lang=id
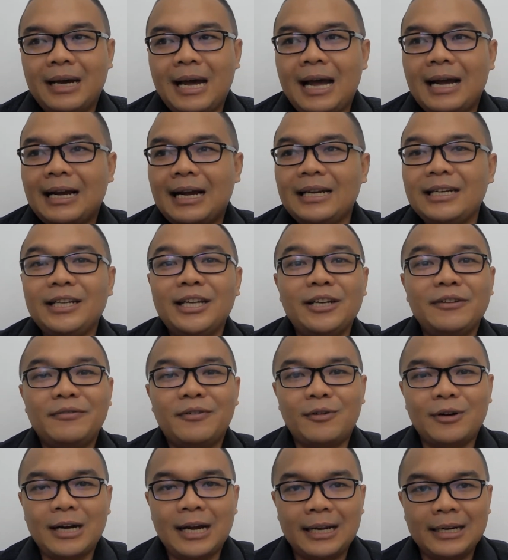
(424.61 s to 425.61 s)
akan
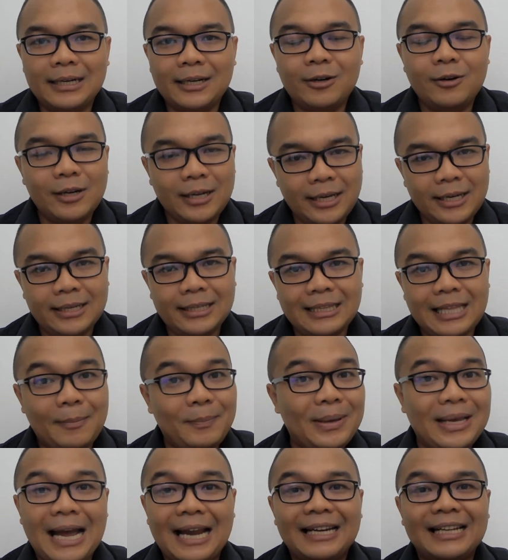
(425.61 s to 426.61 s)
diinfokan oke okay,
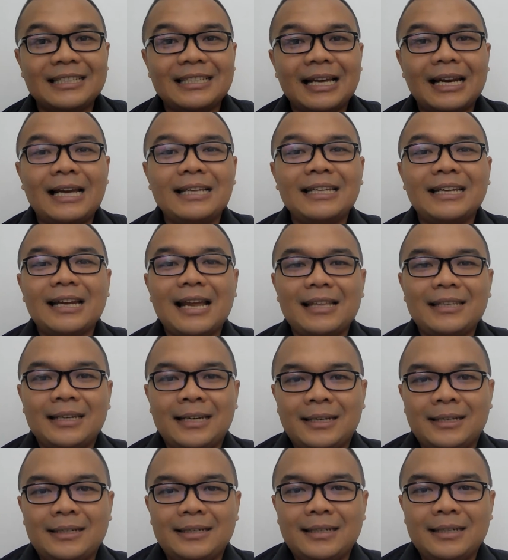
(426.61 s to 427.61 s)
tapi nggak ada salahnya nanya